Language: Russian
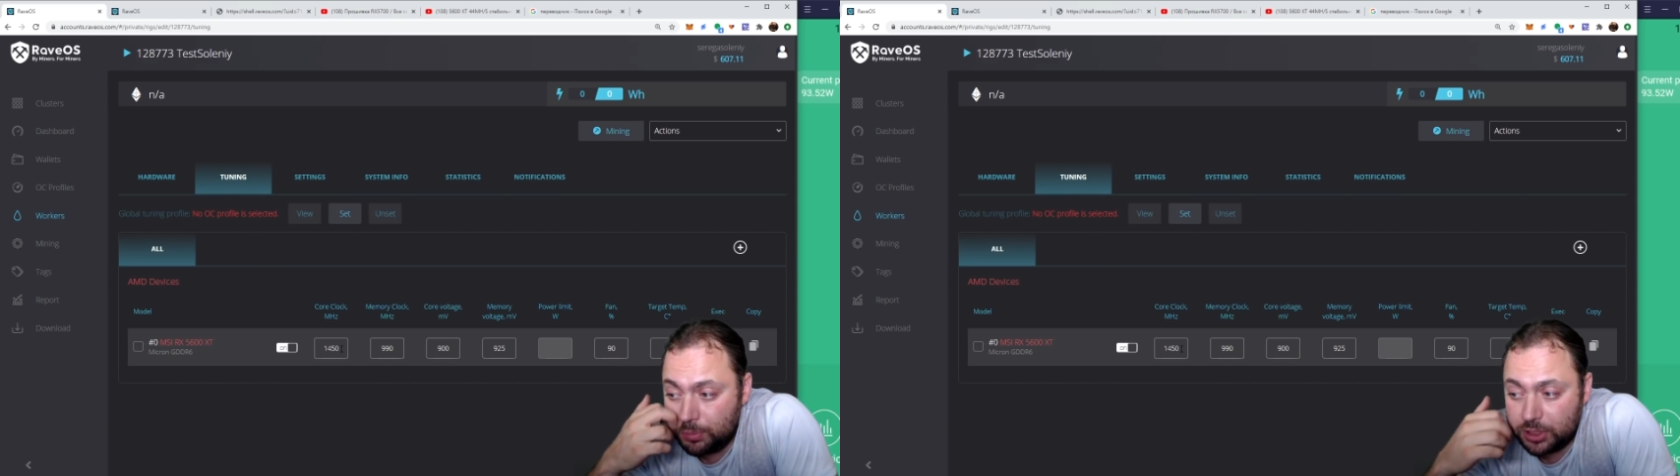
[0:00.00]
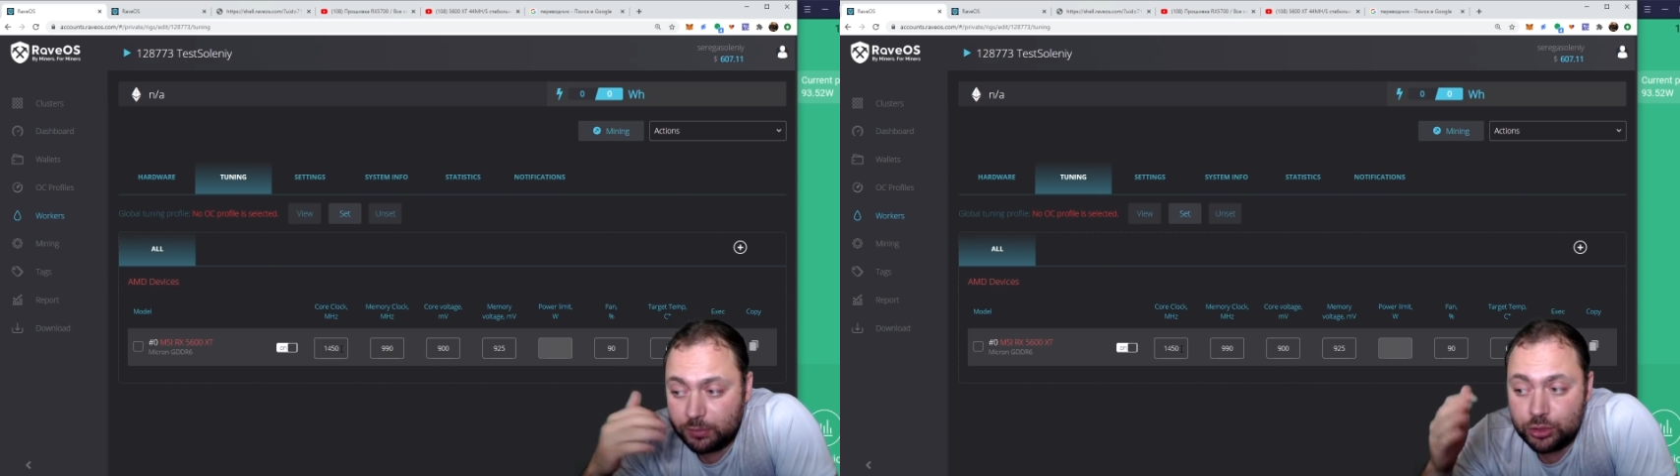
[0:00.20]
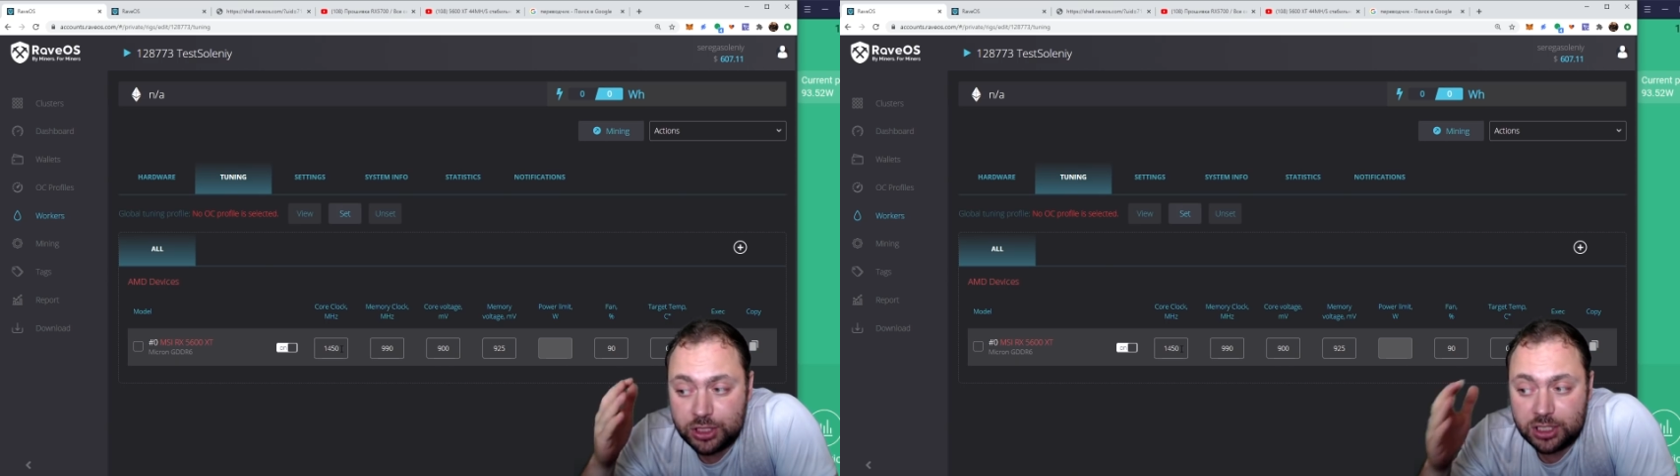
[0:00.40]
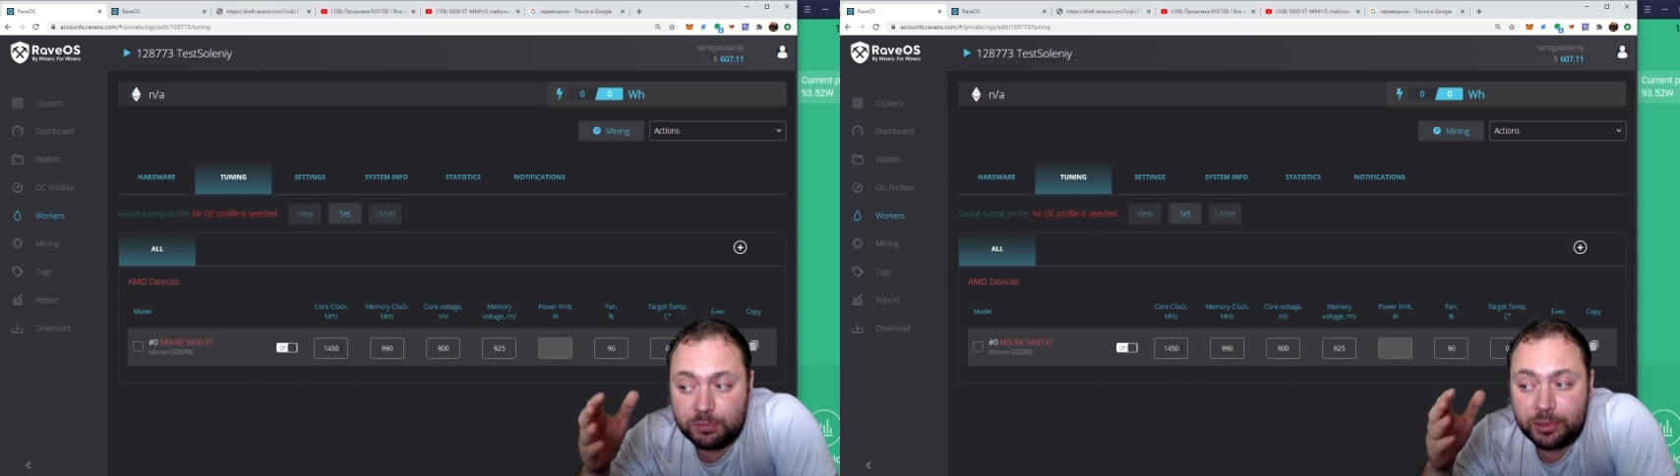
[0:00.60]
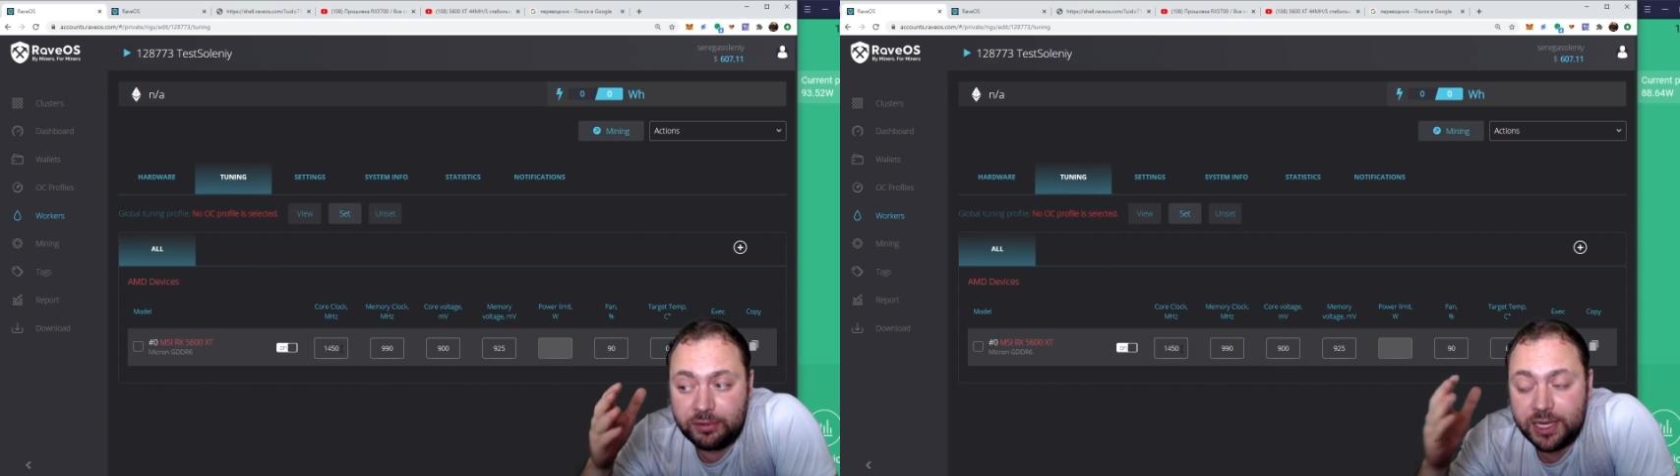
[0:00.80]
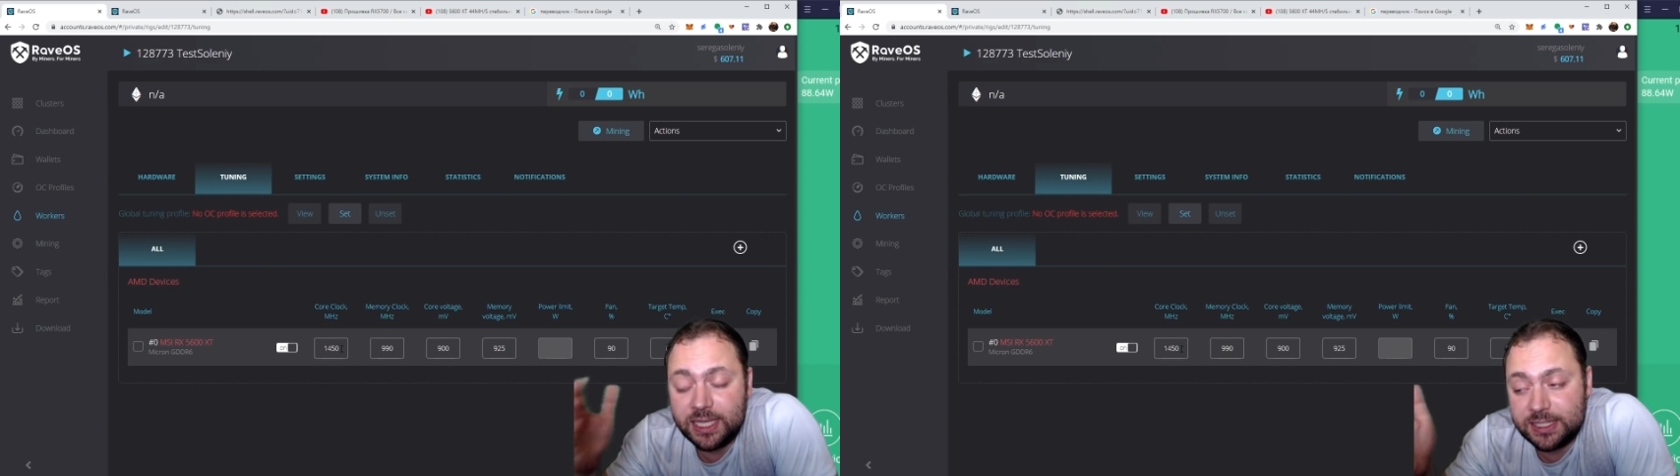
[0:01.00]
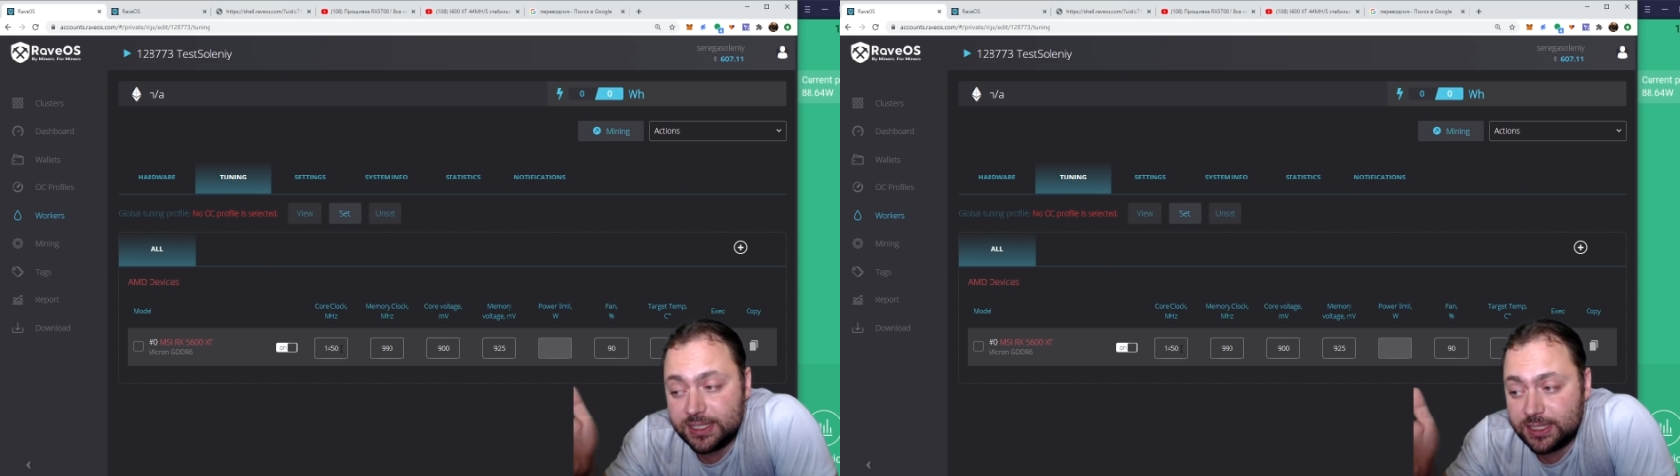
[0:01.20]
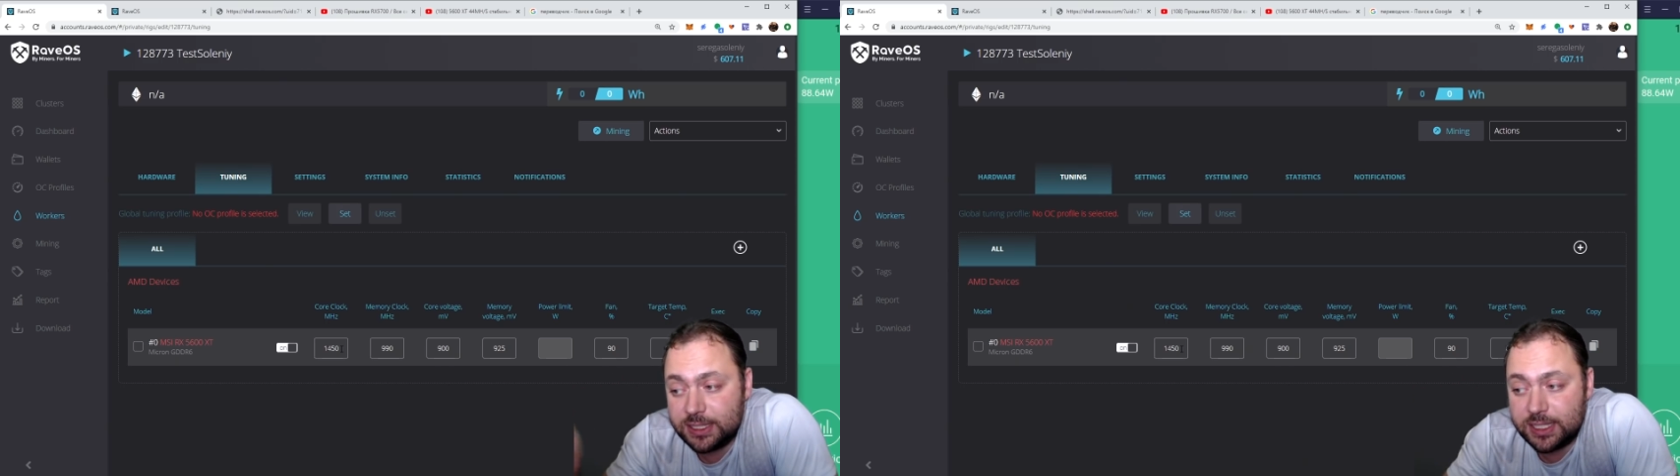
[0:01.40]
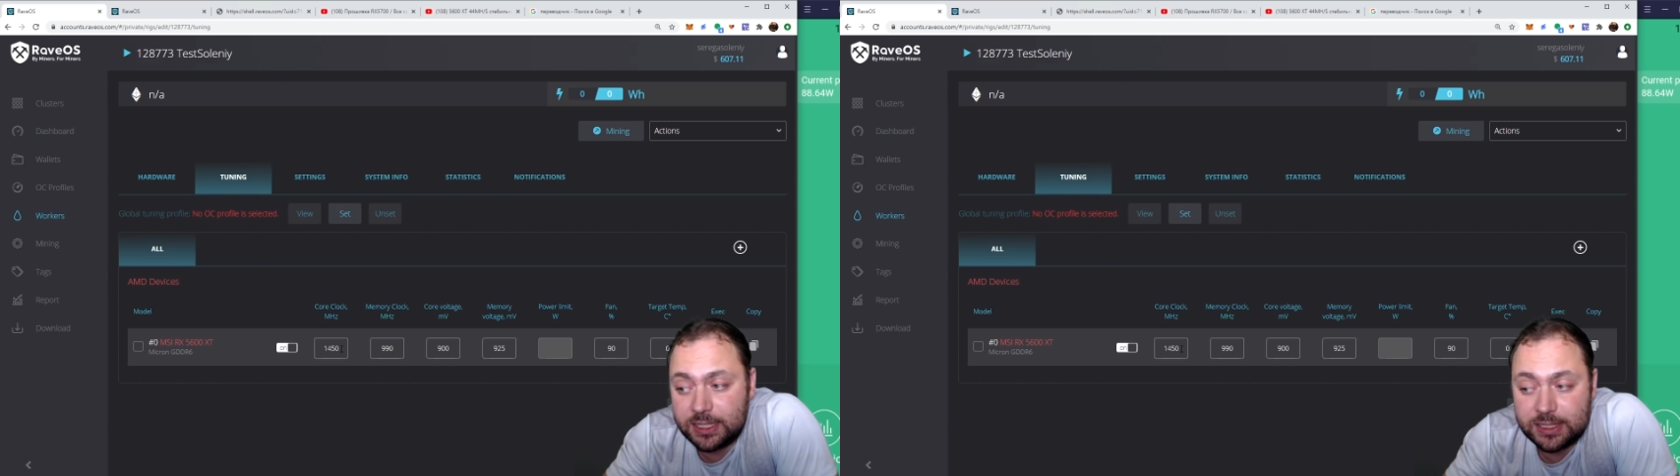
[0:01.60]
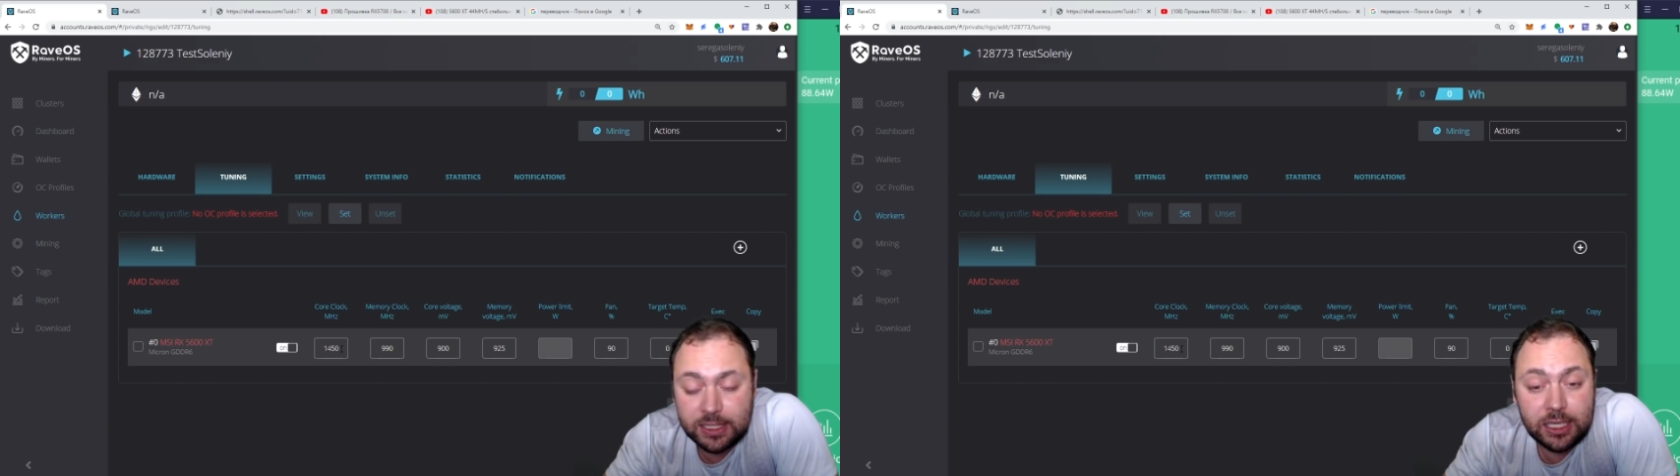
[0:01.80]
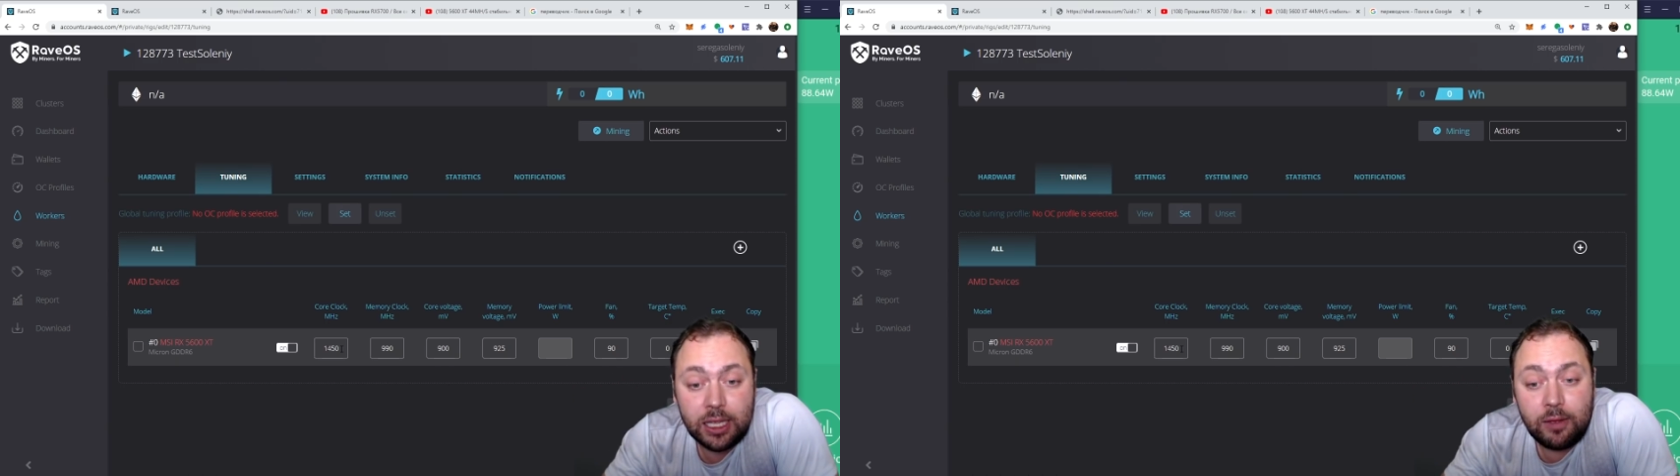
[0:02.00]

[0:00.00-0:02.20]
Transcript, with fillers: Потому что это проверяется на дистанции.